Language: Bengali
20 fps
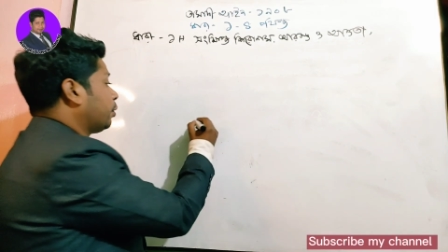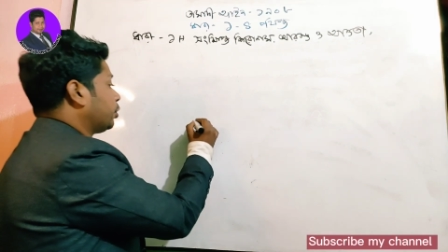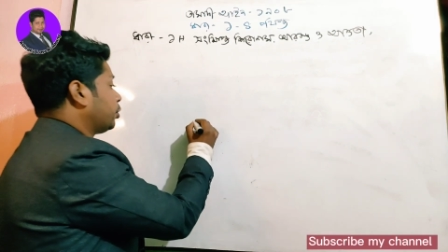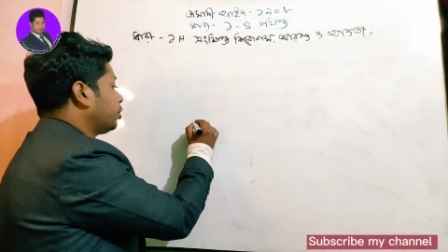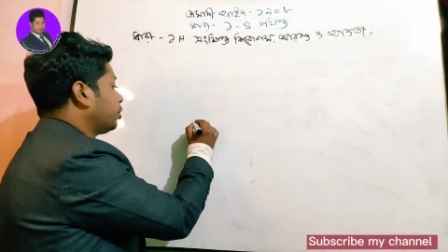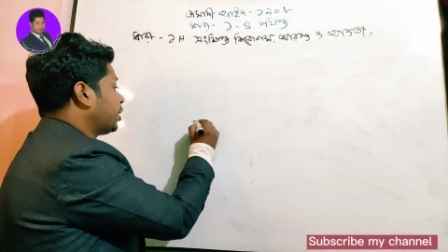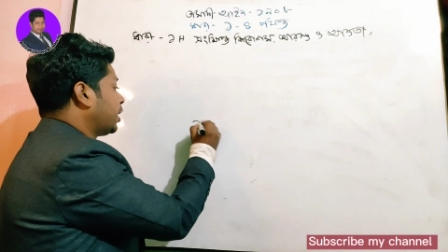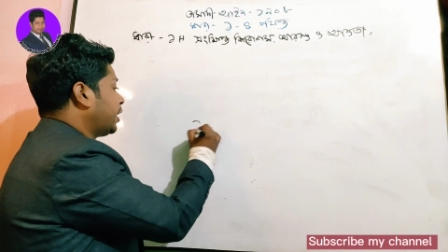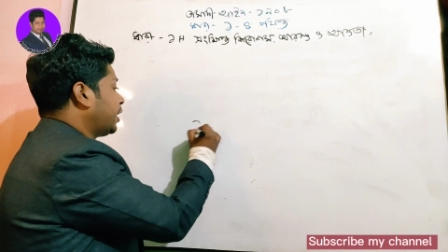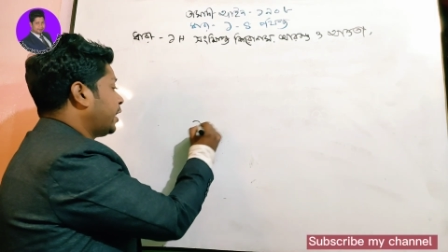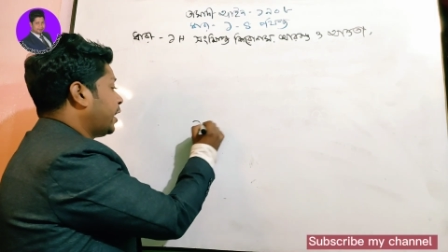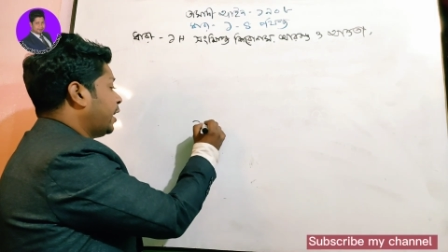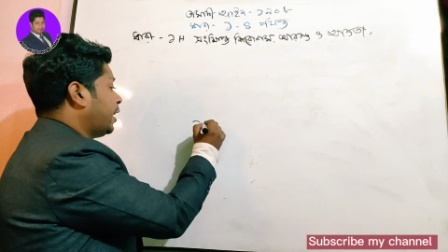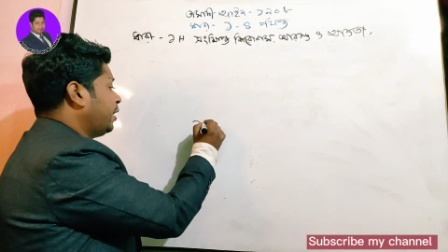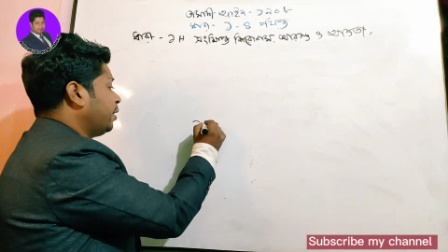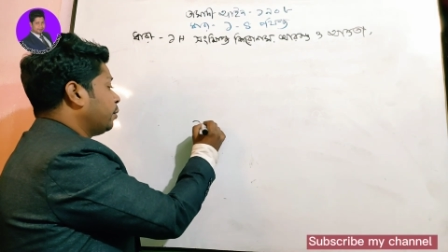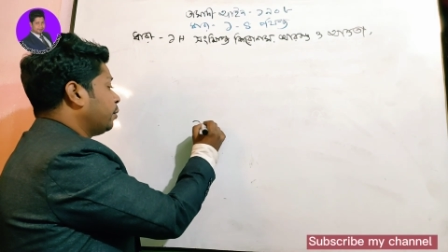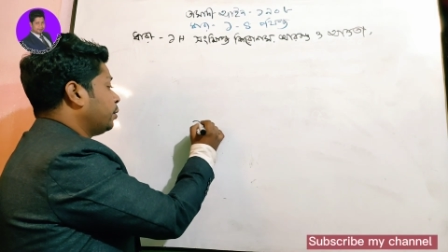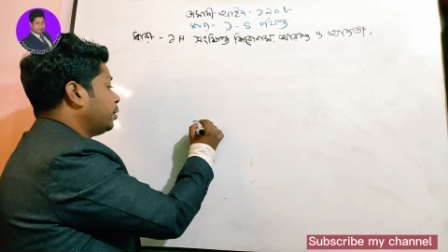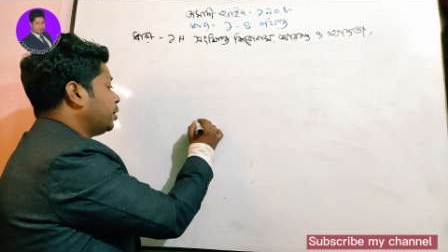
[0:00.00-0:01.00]
কত সালের
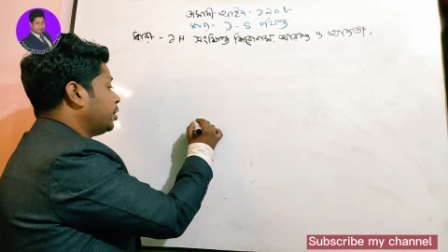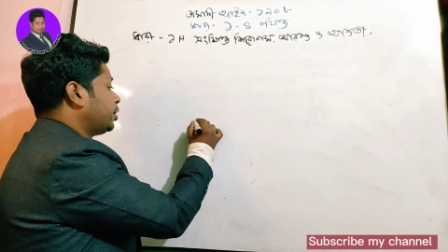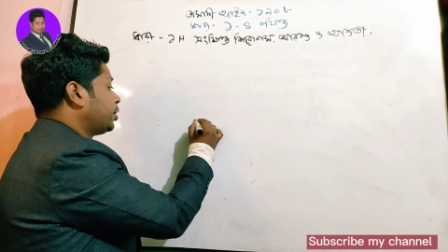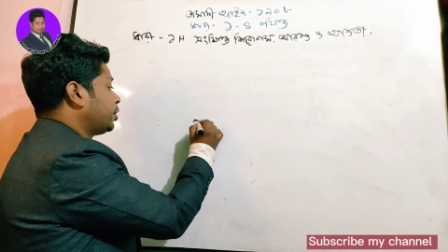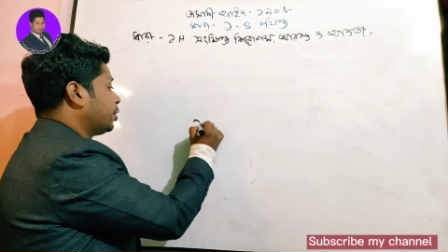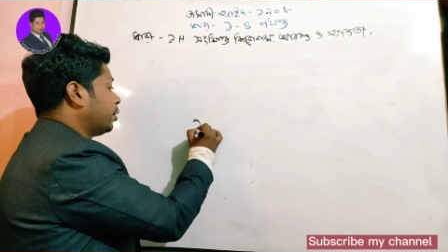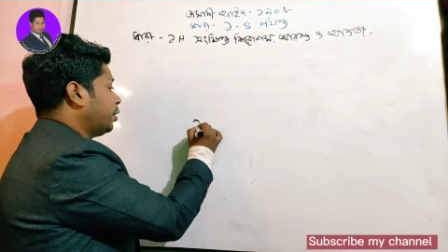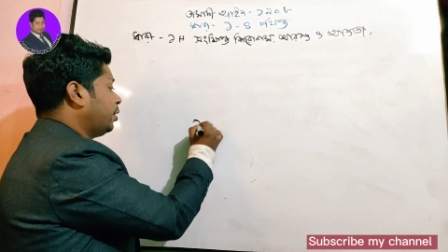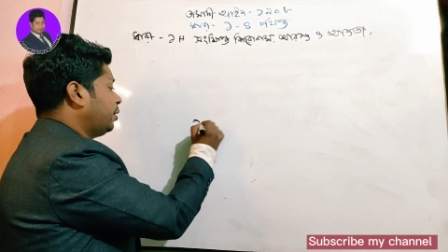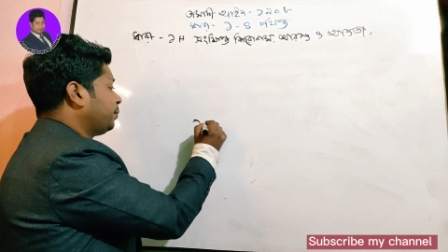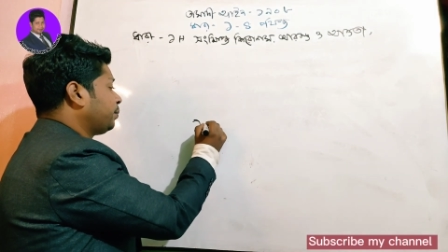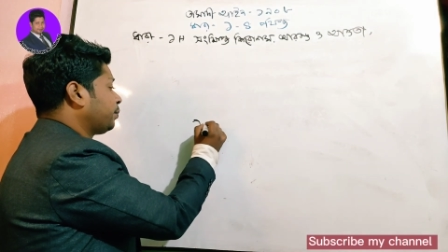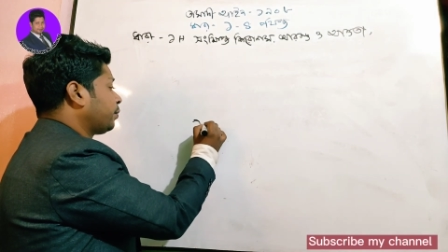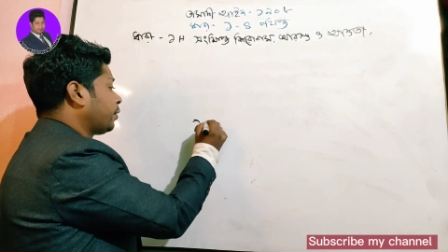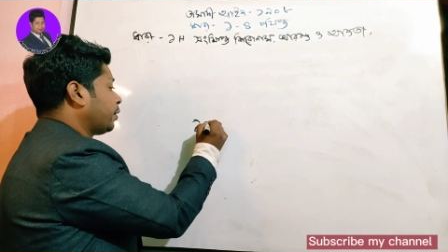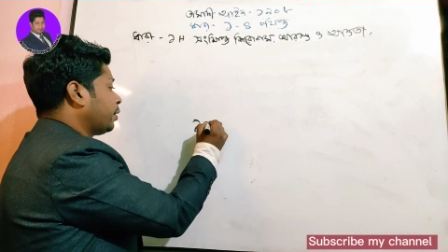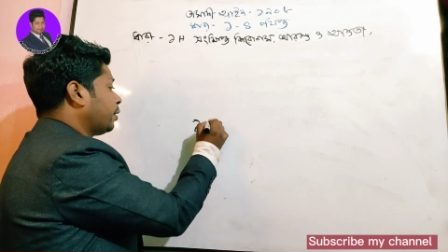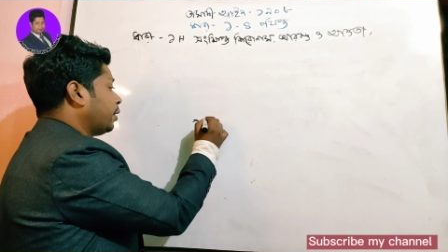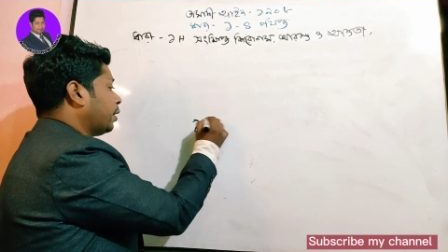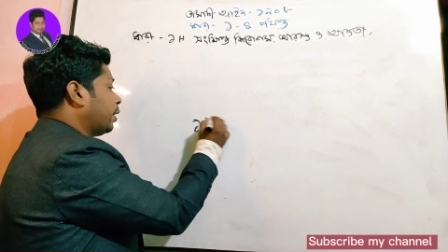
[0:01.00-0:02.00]
আইন উনিশশো
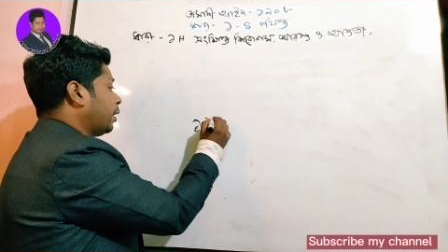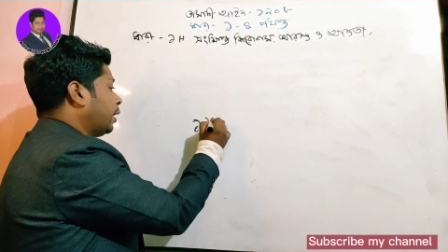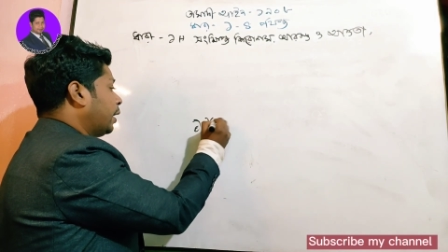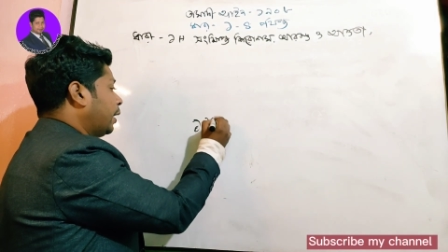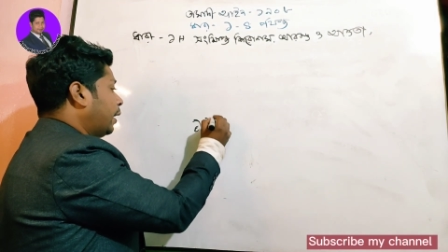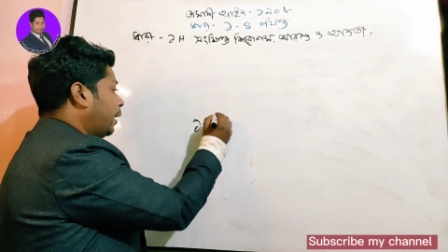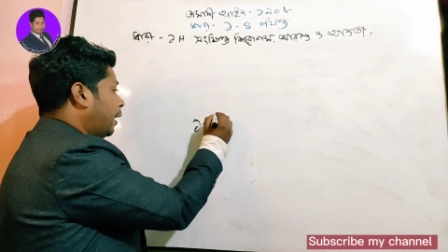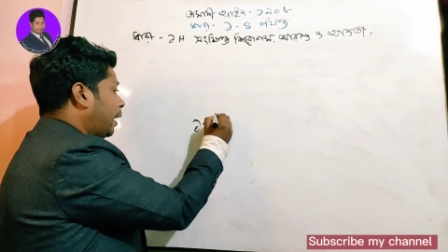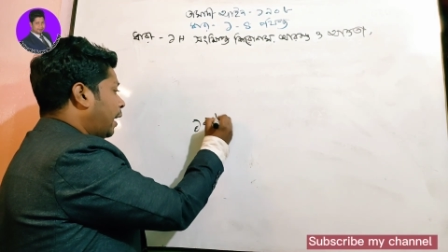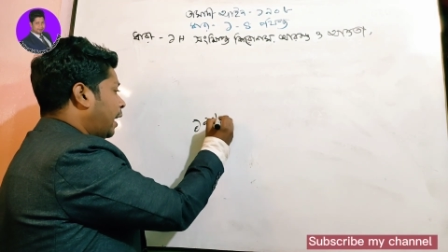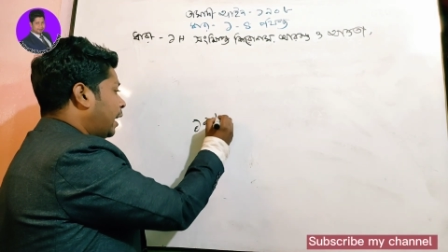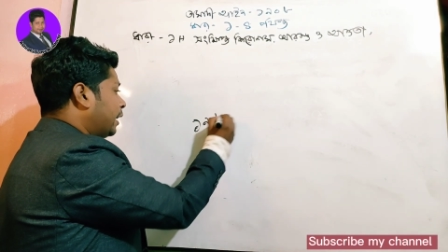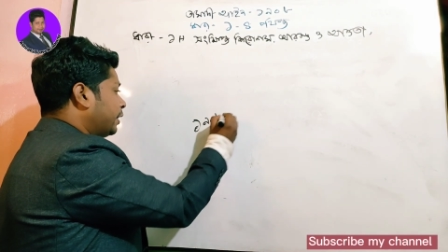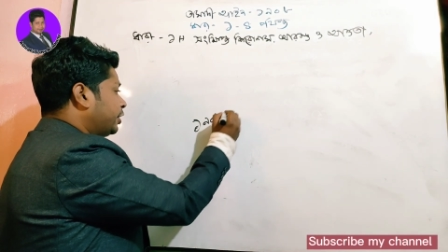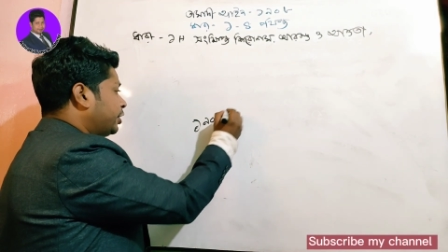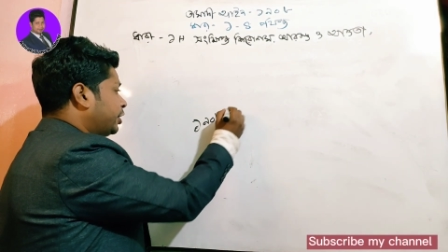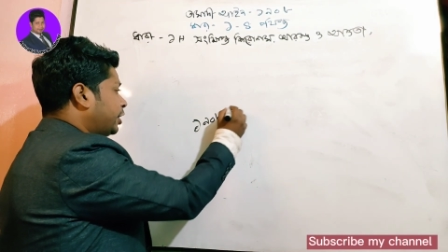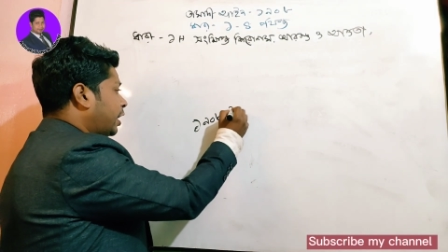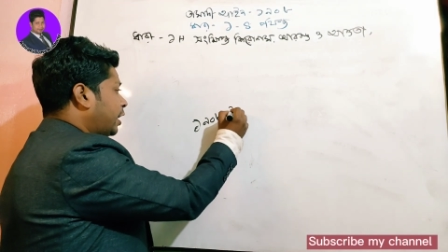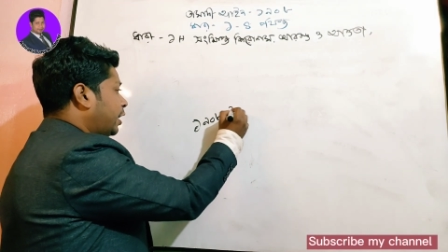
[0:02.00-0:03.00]

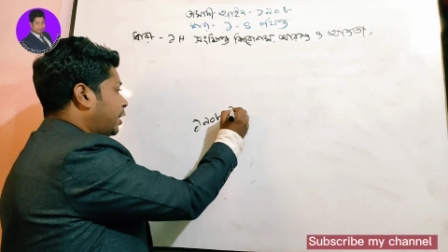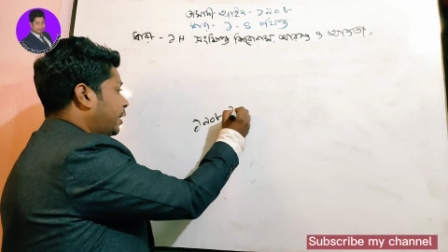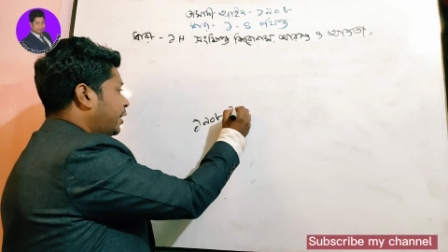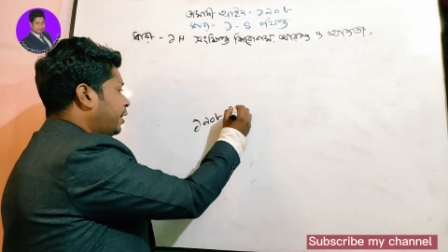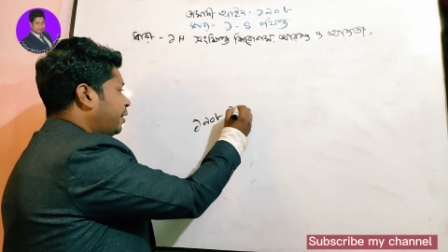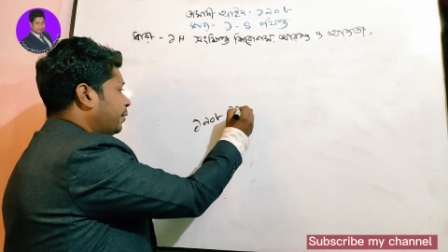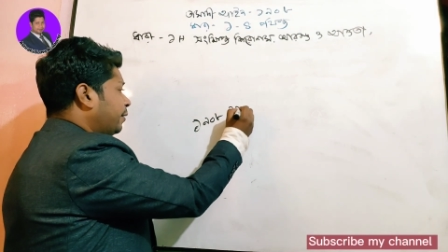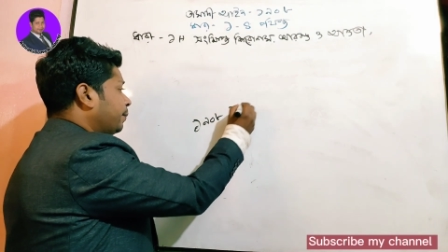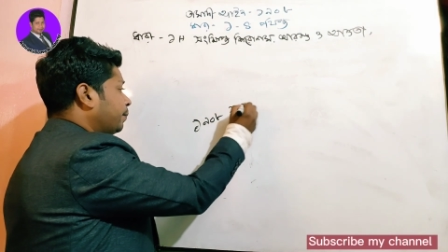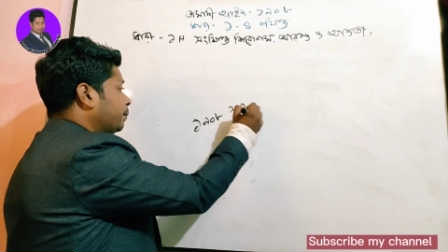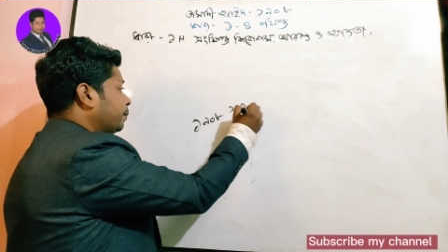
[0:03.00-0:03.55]
আট সালের